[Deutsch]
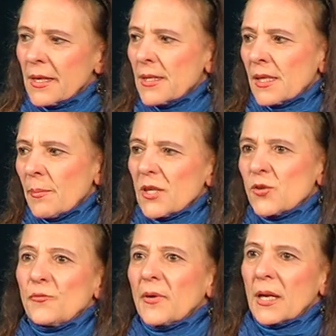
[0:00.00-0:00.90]
erst einmal
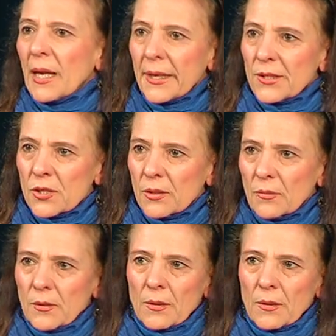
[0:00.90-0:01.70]
zu vergleichen.